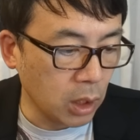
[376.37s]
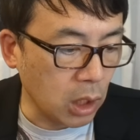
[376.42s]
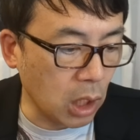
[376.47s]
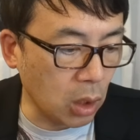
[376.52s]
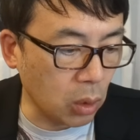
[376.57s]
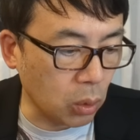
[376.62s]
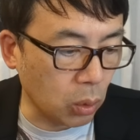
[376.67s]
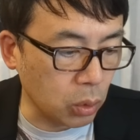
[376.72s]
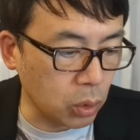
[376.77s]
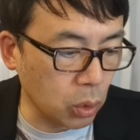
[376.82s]

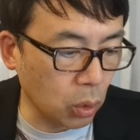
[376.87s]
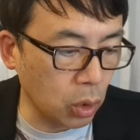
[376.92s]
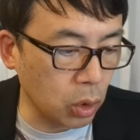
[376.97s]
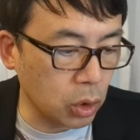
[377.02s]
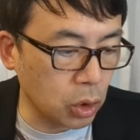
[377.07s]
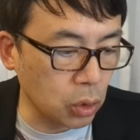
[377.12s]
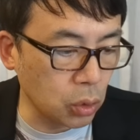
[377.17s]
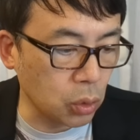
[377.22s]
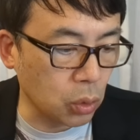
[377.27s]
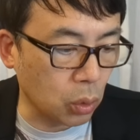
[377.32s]
韓国
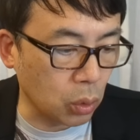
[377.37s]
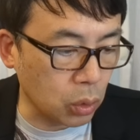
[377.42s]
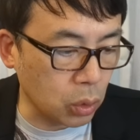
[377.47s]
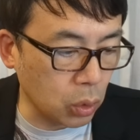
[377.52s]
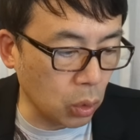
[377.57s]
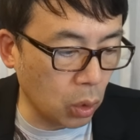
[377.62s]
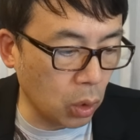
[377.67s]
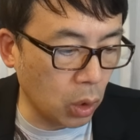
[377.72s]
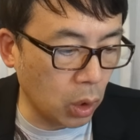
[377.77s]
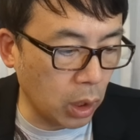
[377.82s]
と中国
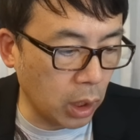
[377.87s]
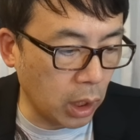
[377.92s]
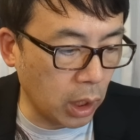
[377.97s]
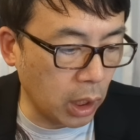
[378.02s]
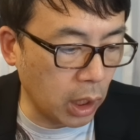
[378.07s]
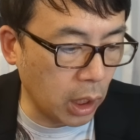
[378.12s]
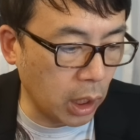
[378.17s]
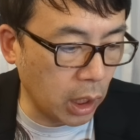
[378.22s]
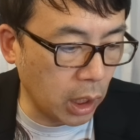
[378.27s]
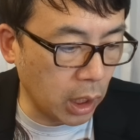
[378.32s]
と
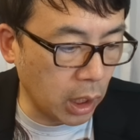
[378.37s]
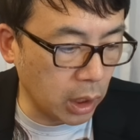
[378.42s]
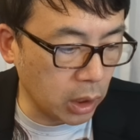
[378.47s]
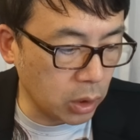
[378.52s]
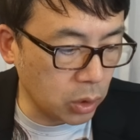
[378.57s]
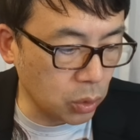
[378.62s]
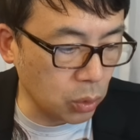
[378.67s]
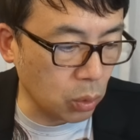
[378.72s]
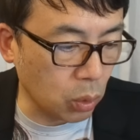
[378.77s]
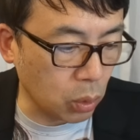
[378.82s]

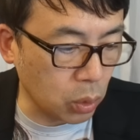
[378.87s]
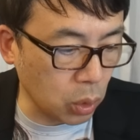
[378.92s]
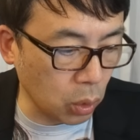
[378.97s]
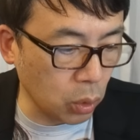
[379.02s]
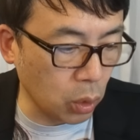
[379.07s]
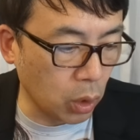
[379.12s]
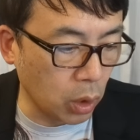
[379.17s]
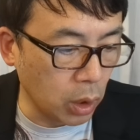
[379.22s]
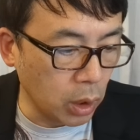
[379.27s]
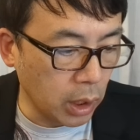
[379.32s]

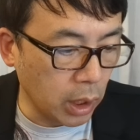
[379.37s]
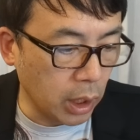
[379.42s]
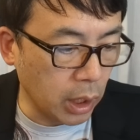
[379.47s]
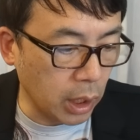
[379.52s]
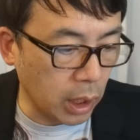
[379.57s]
の、